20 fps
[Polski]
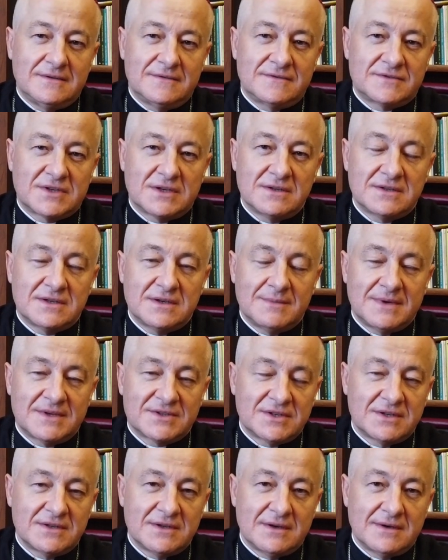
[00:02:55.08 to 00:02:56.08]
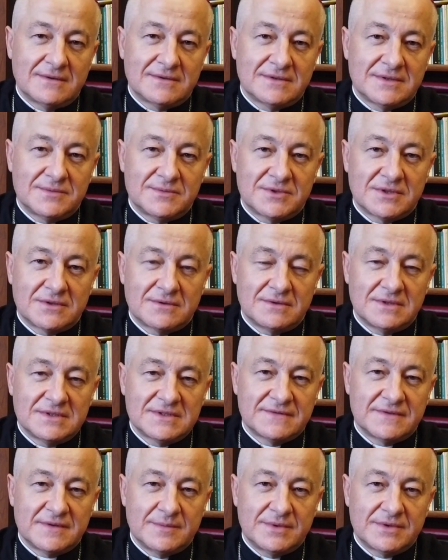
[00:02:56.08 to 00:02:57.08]
I wszelkie marzenia o tym, że
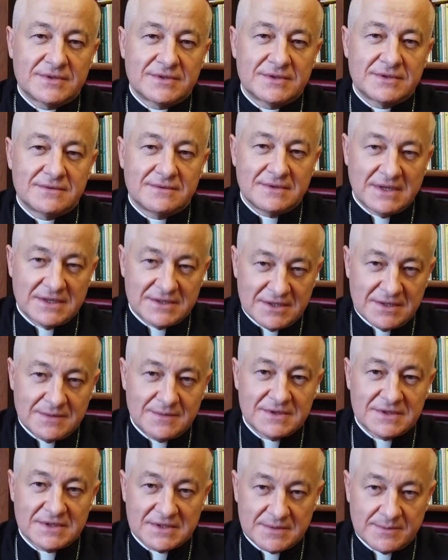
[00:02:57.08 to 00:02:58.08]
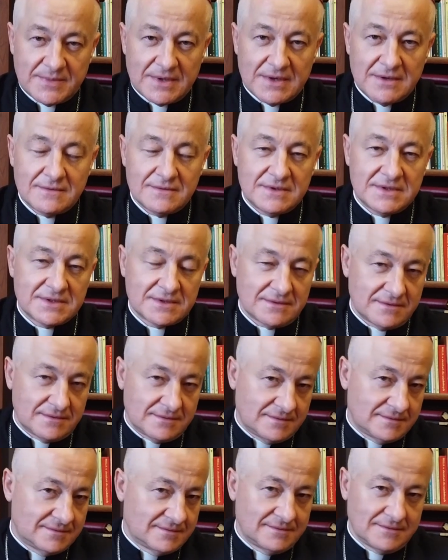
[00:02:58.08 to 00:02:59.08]
Królestwo Boże tu na ziemi się spełni,
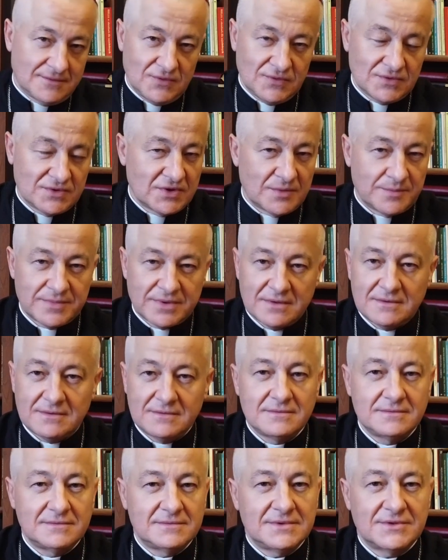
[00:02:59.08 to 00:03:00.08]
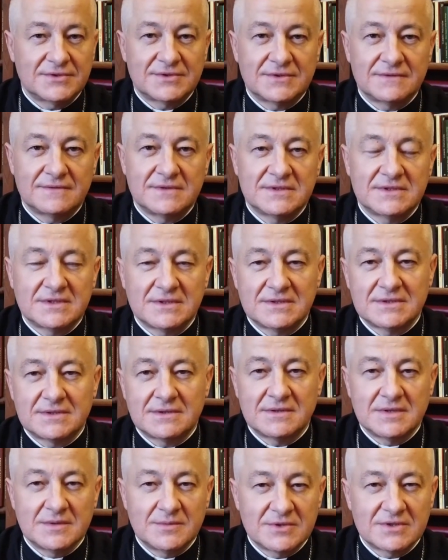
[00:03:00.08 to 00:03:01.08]
są utopią, i oczywiście
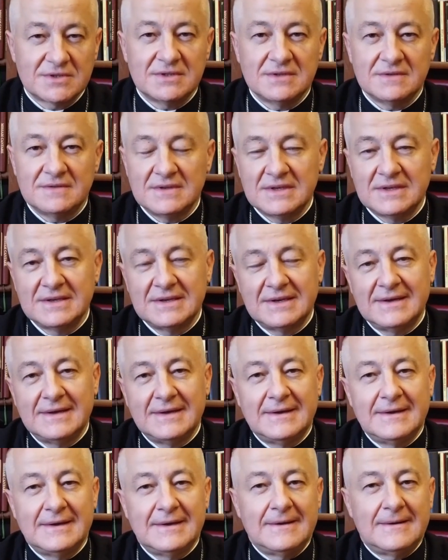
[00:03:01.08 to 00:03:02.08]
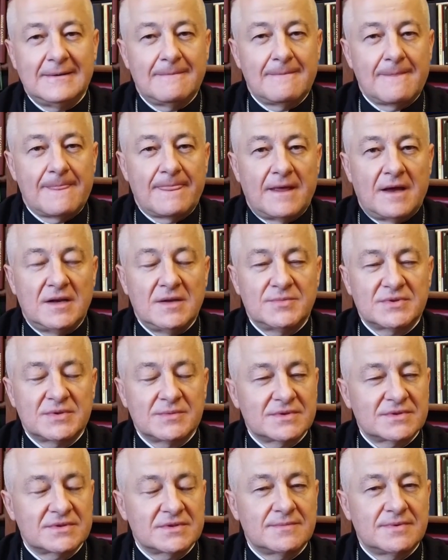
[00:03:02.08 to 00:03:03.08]
jest to niemożliwe, ale
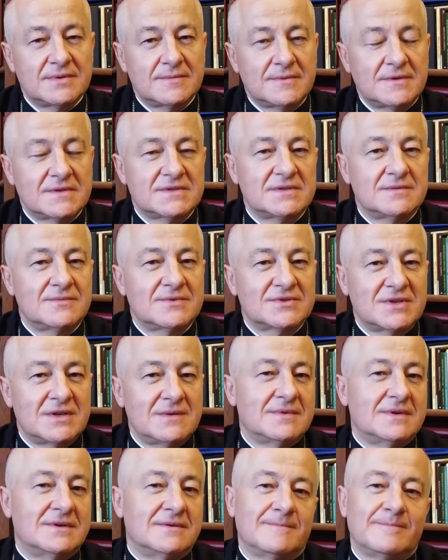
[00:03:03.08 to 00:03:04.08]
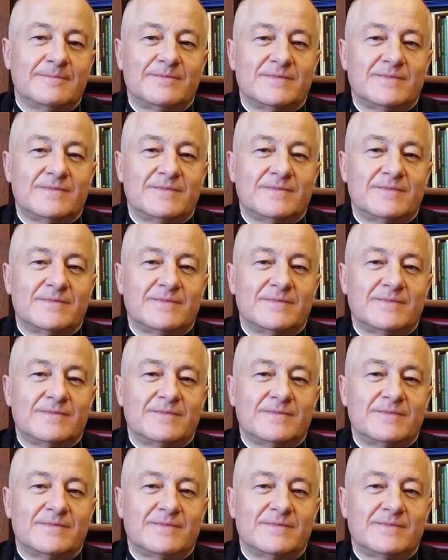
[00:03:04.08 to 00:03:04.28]
przy Bożej pomocy możemy